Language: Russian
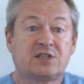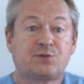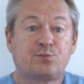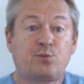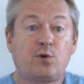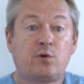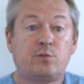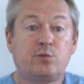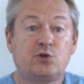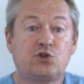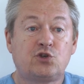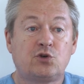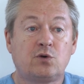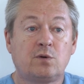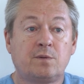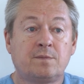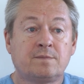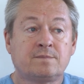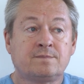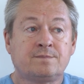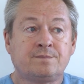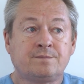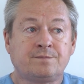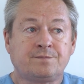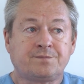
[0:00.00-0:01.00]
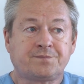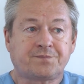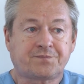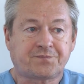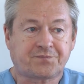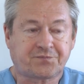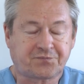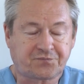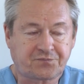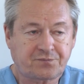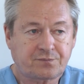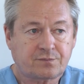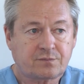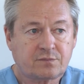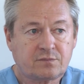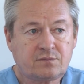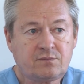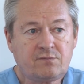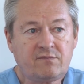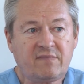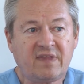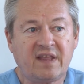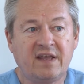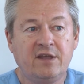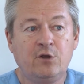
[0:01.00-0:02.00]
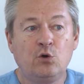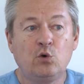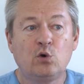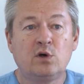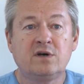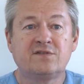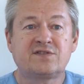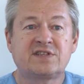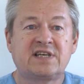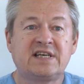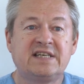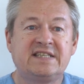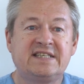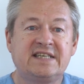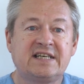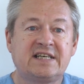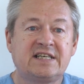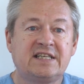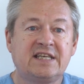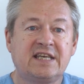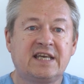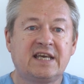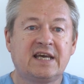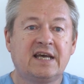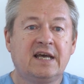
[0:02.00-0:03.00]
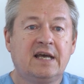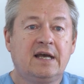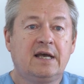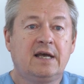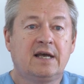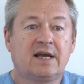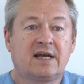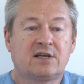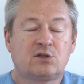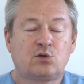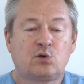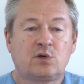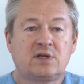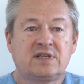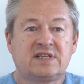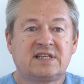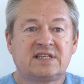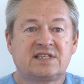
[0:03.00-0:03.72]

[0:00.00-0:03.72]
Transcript: с помощью йоговской техники, которая